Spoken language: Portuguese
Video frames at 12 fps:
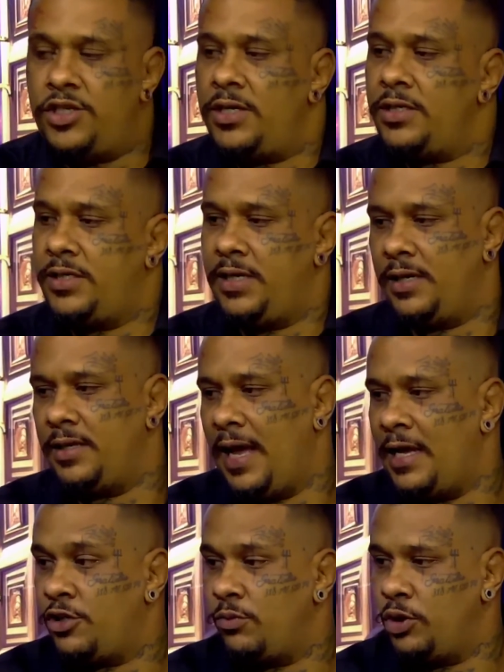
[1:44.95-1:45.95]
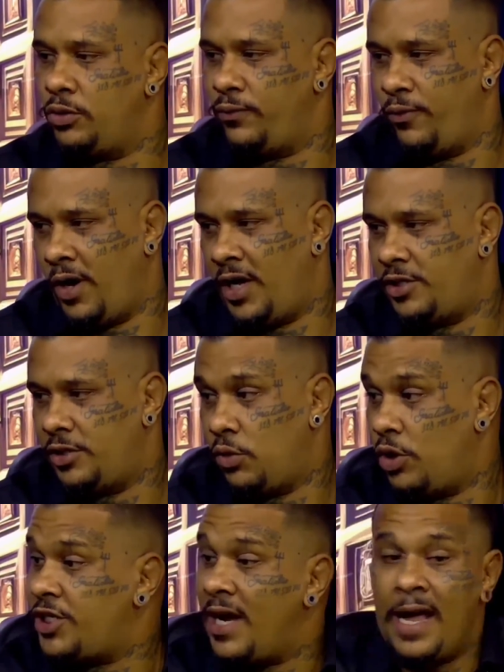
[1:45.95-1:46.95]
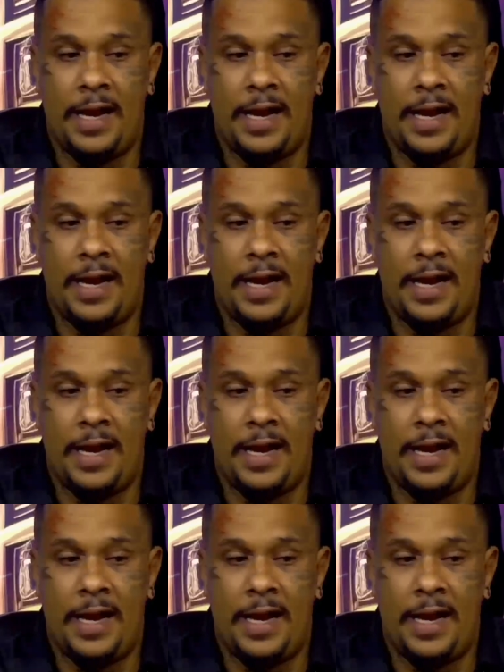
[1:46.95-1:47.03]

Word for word: de ansiedade muito forte. Que hoje a